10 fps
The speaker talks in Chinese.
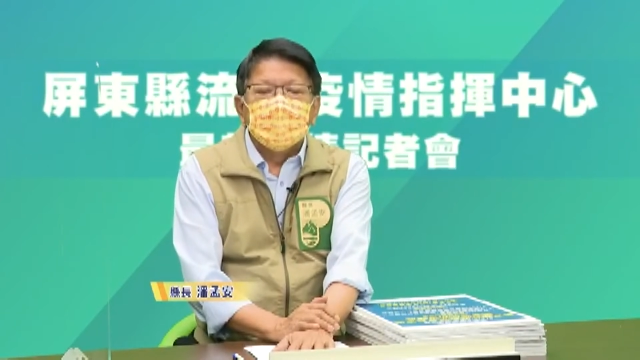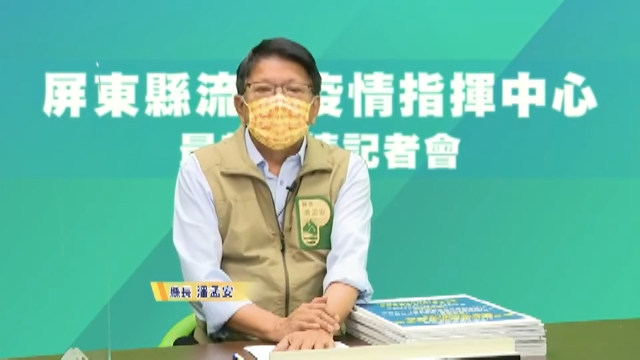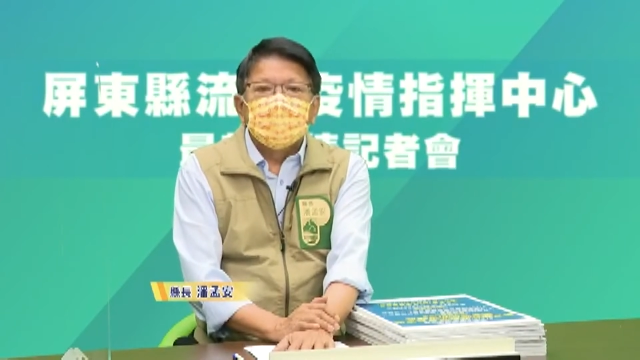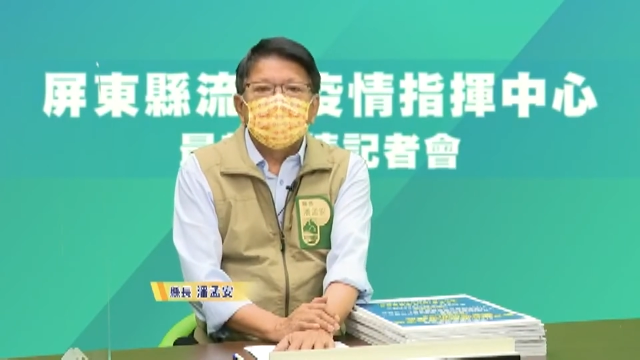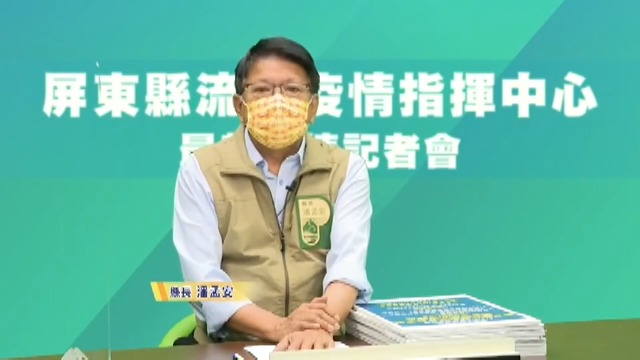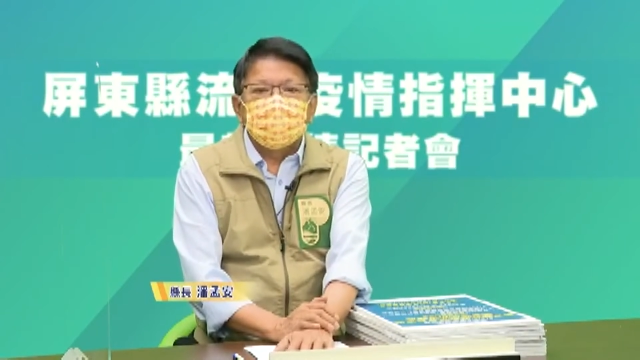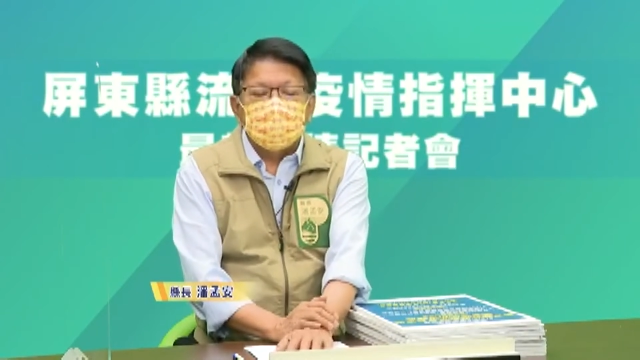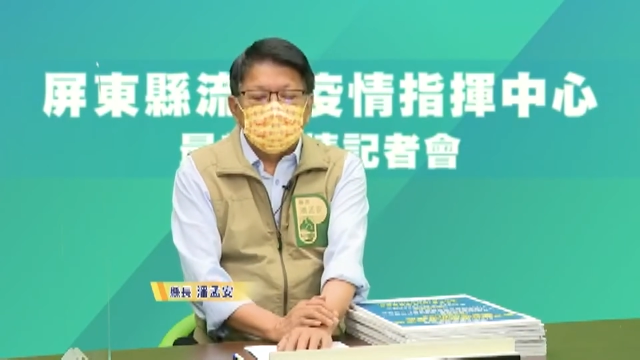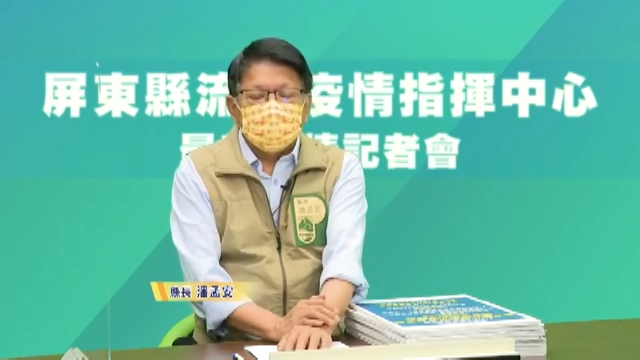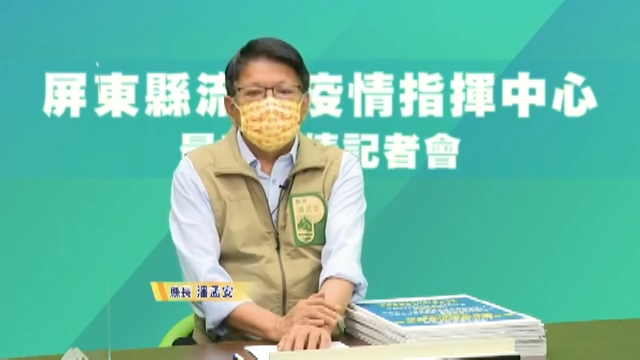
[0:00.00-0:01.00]
那这个
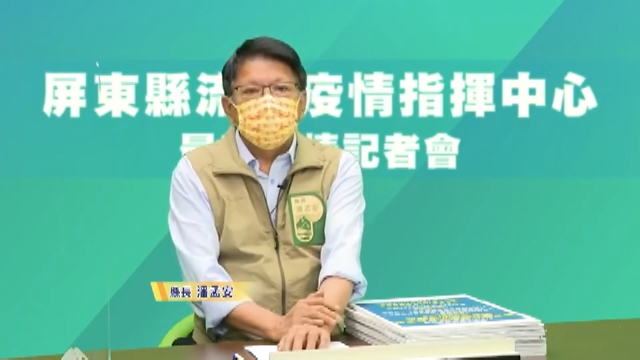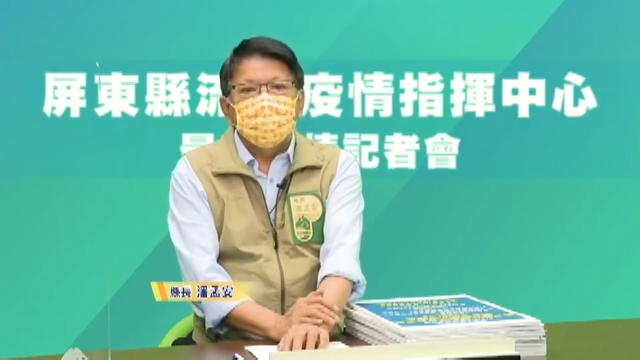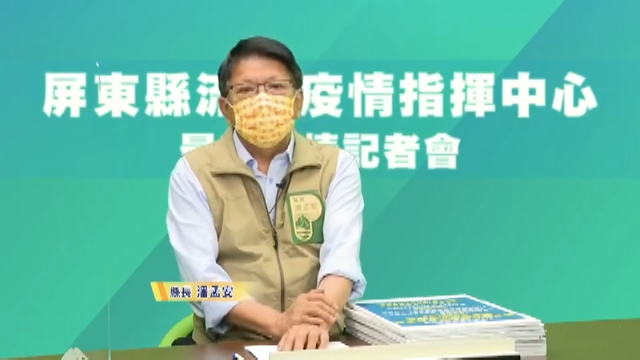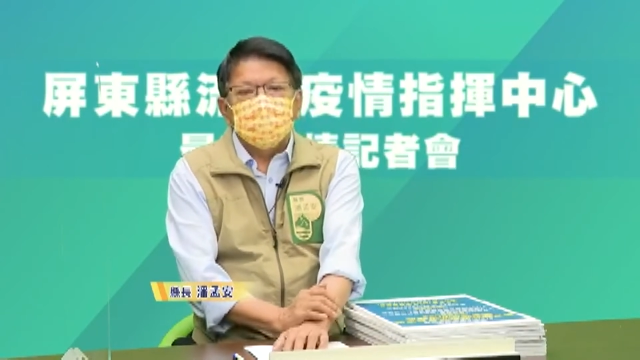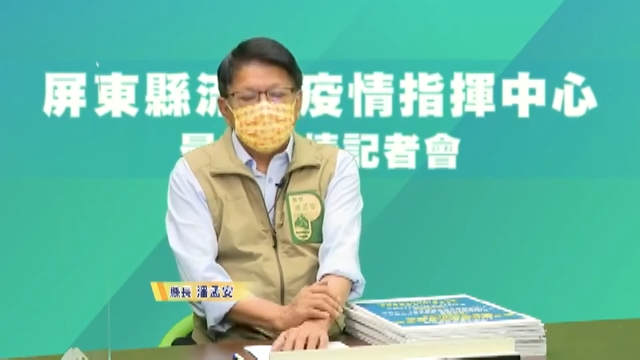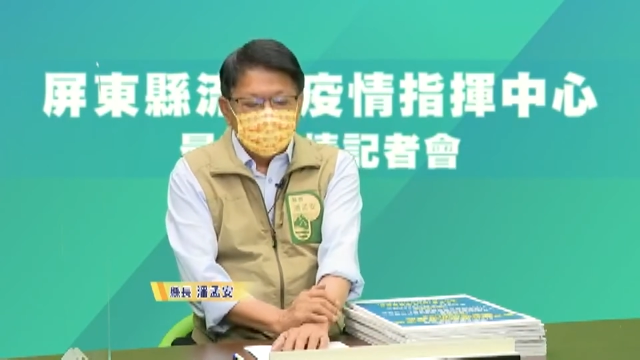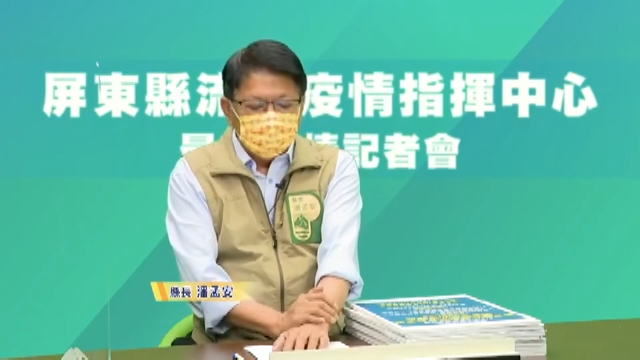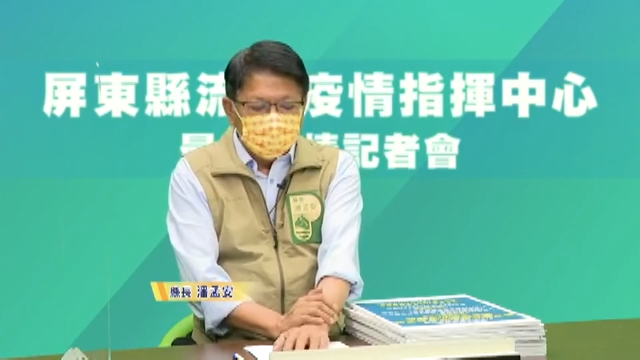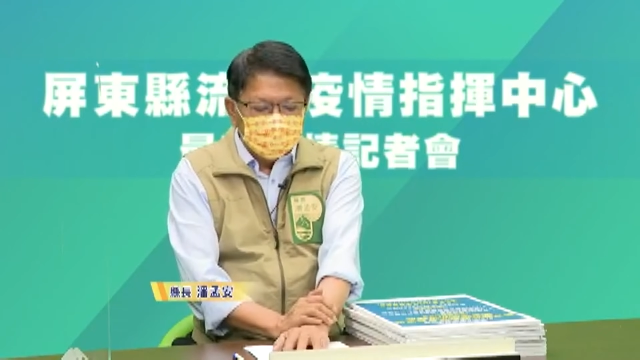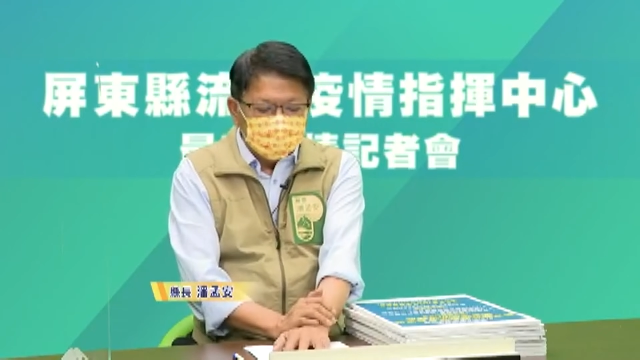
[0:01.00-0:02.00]
案例呢相
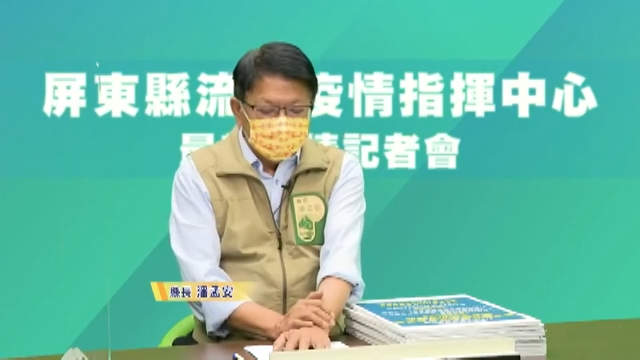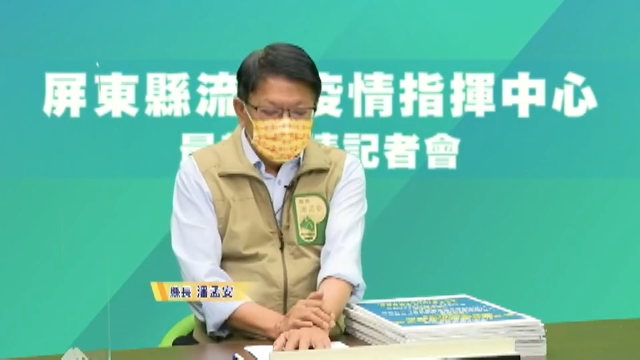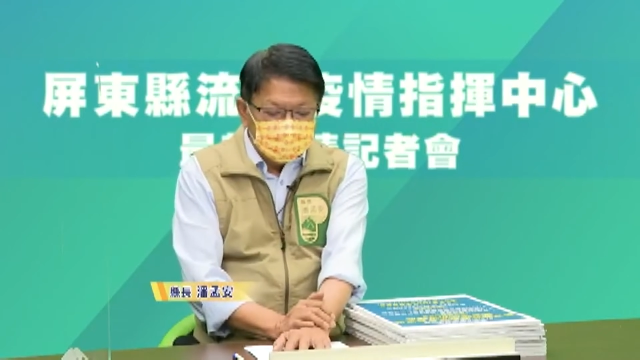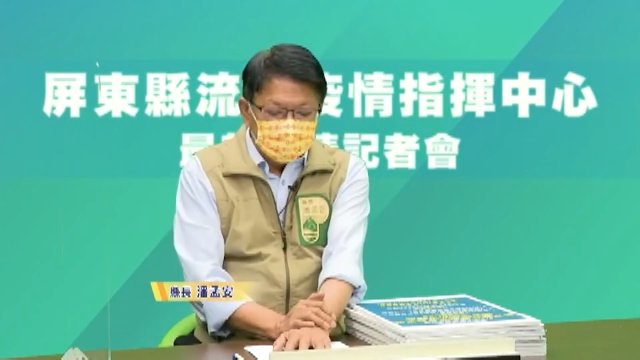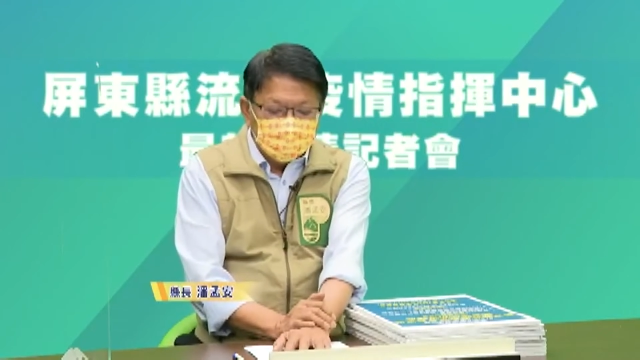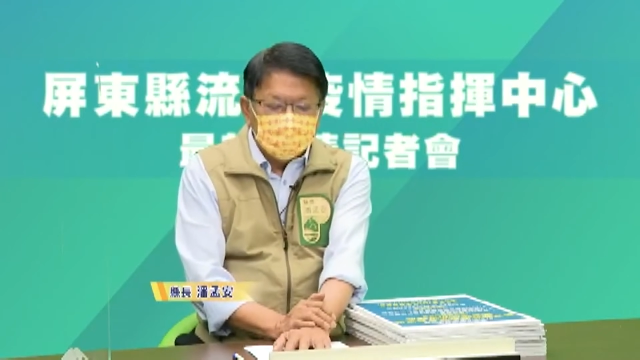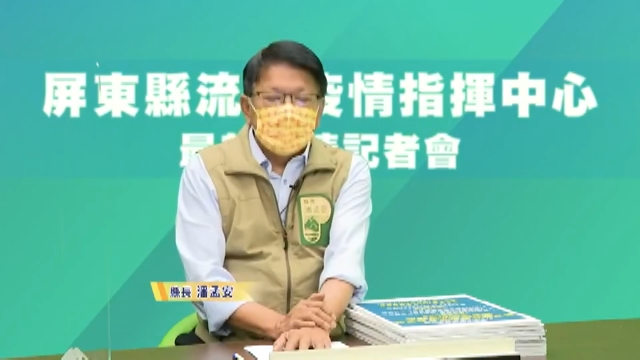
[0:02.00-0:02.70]
关的来到